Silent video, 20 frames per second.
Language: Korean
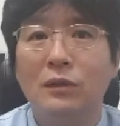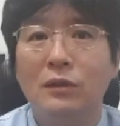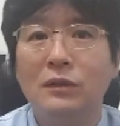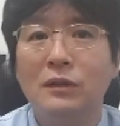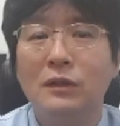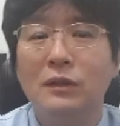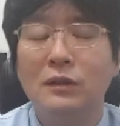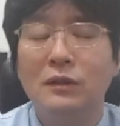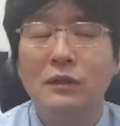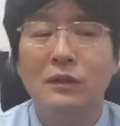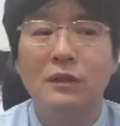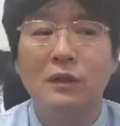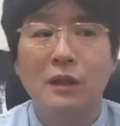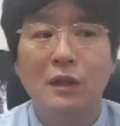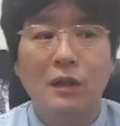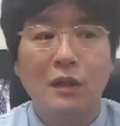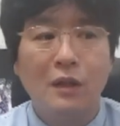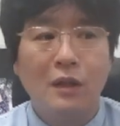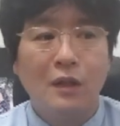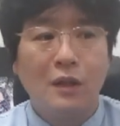어쨌든
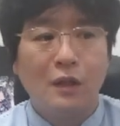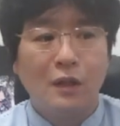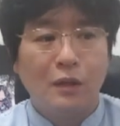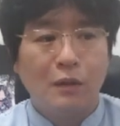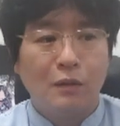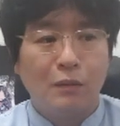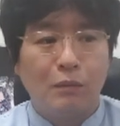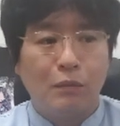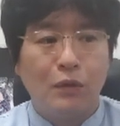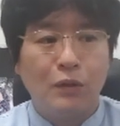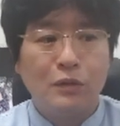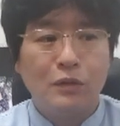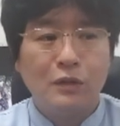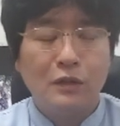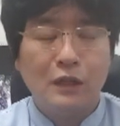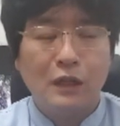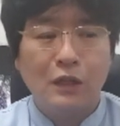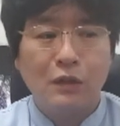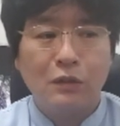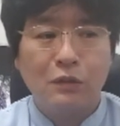
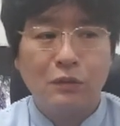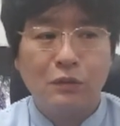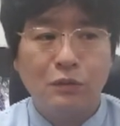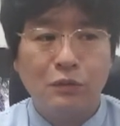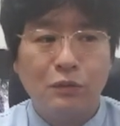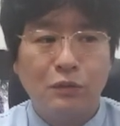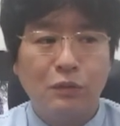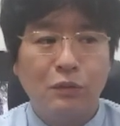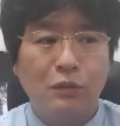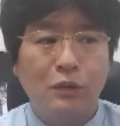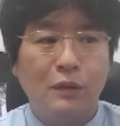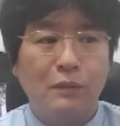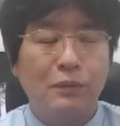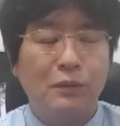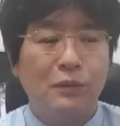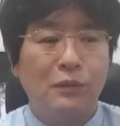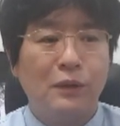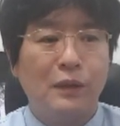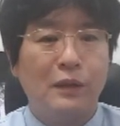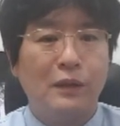먹는 약으로도
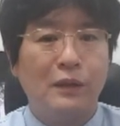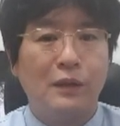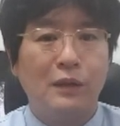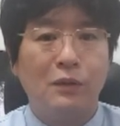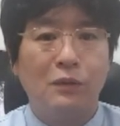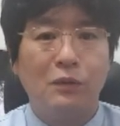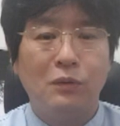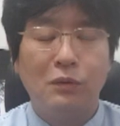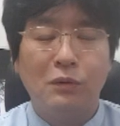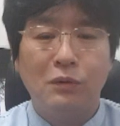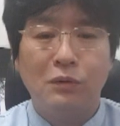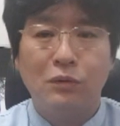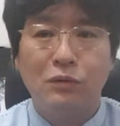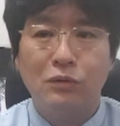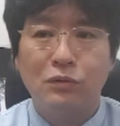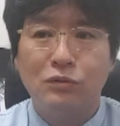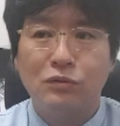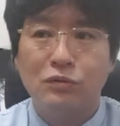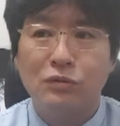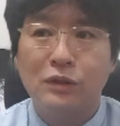해보고 안 되고
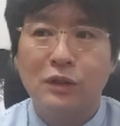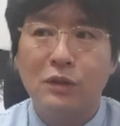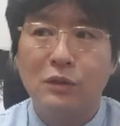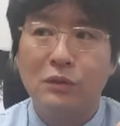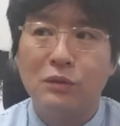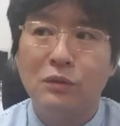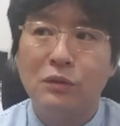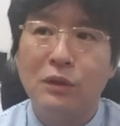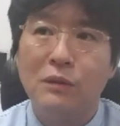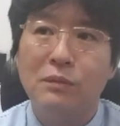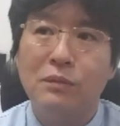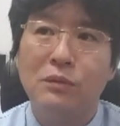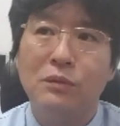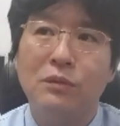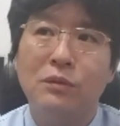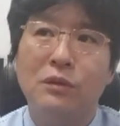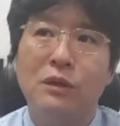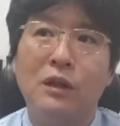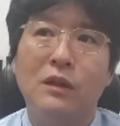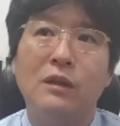주사로도
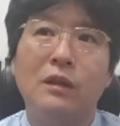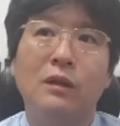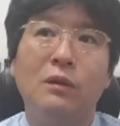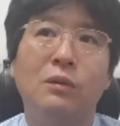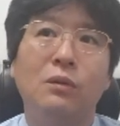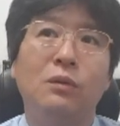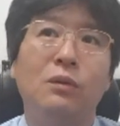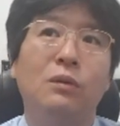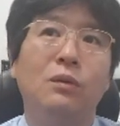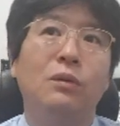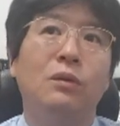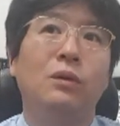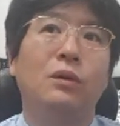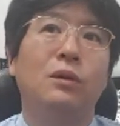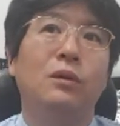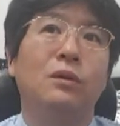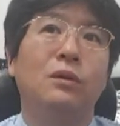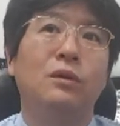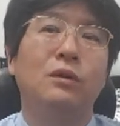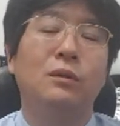해보고 안 되고
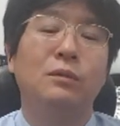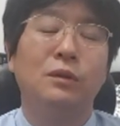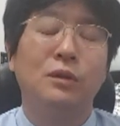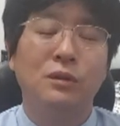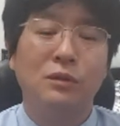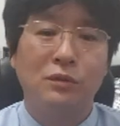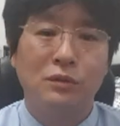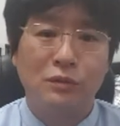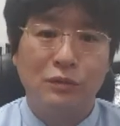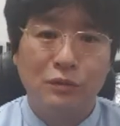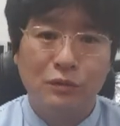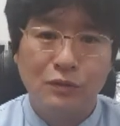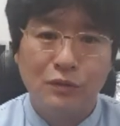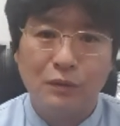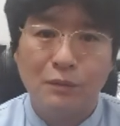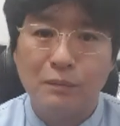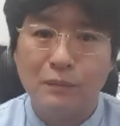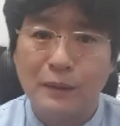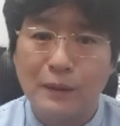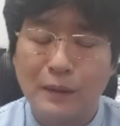그러면
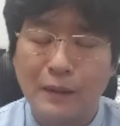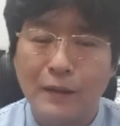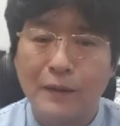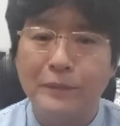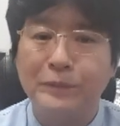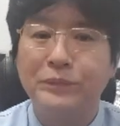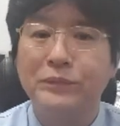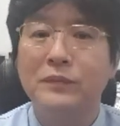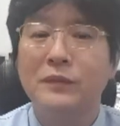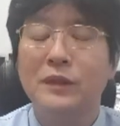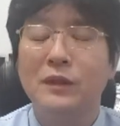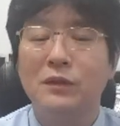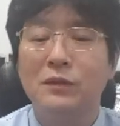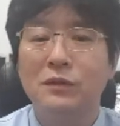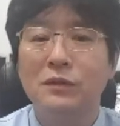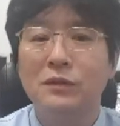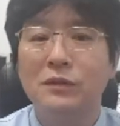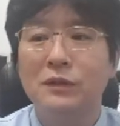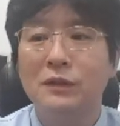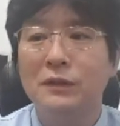수술입니다.
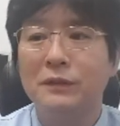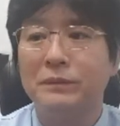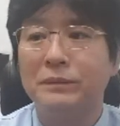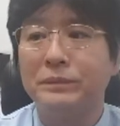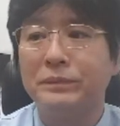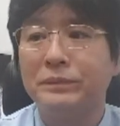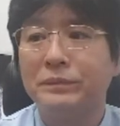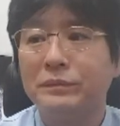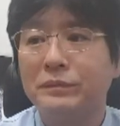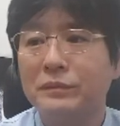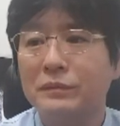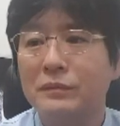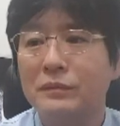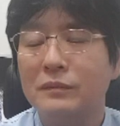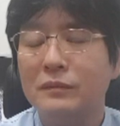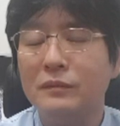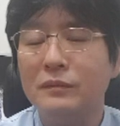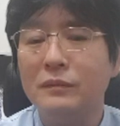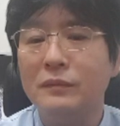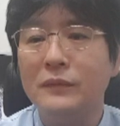수술은
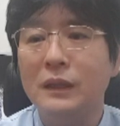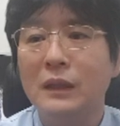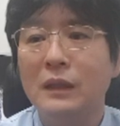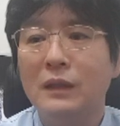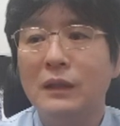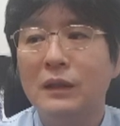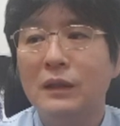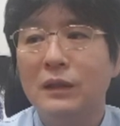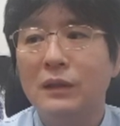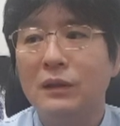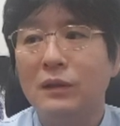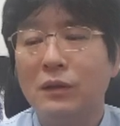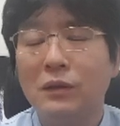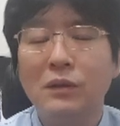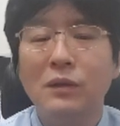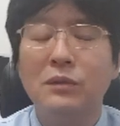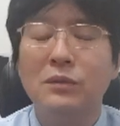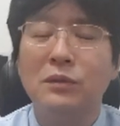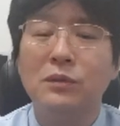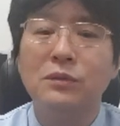
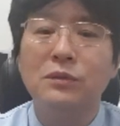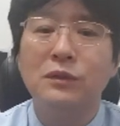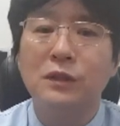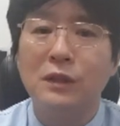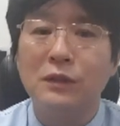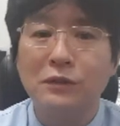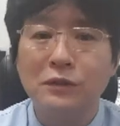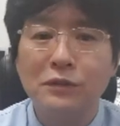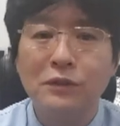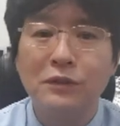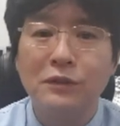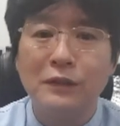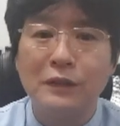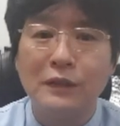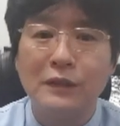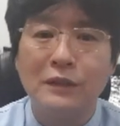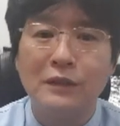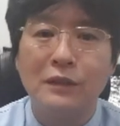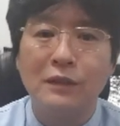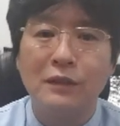여러 종류의 수술이
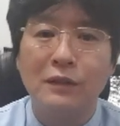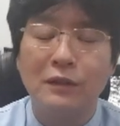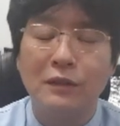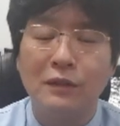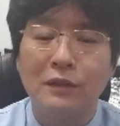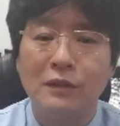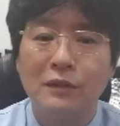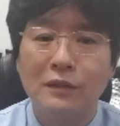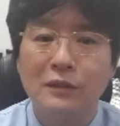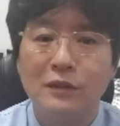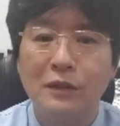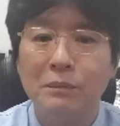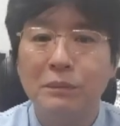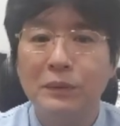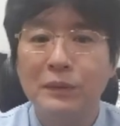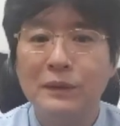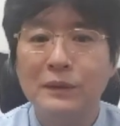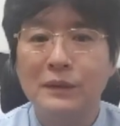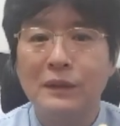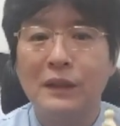있어요. 첫
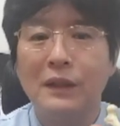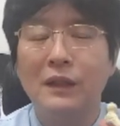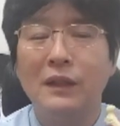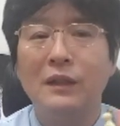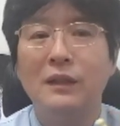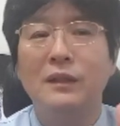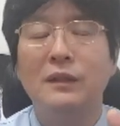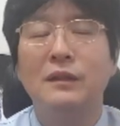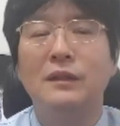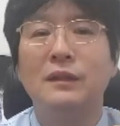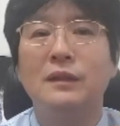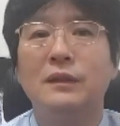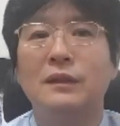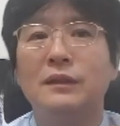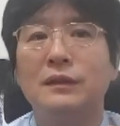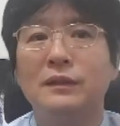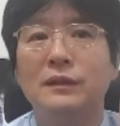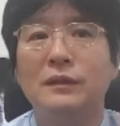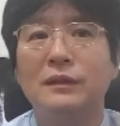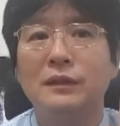번째,
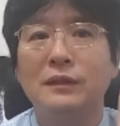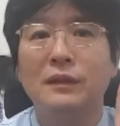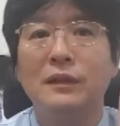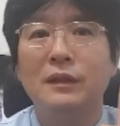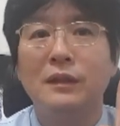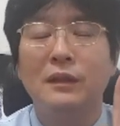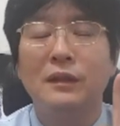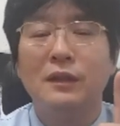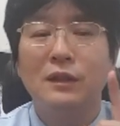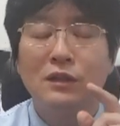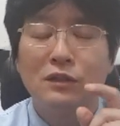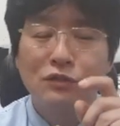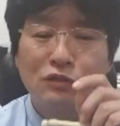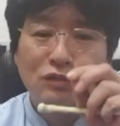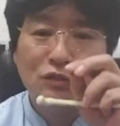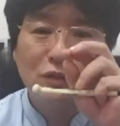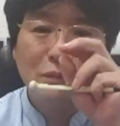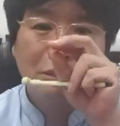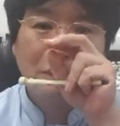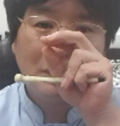
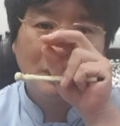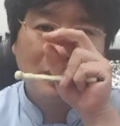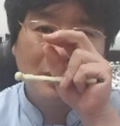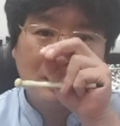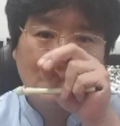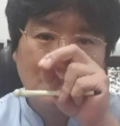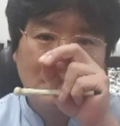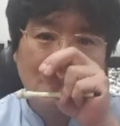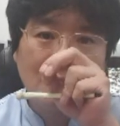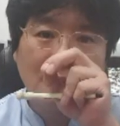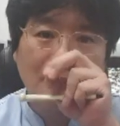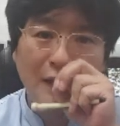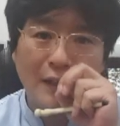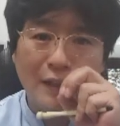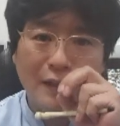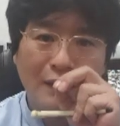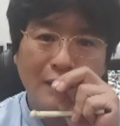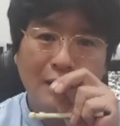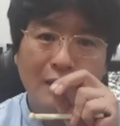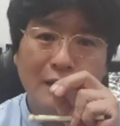죽은 뼈를 긁어내.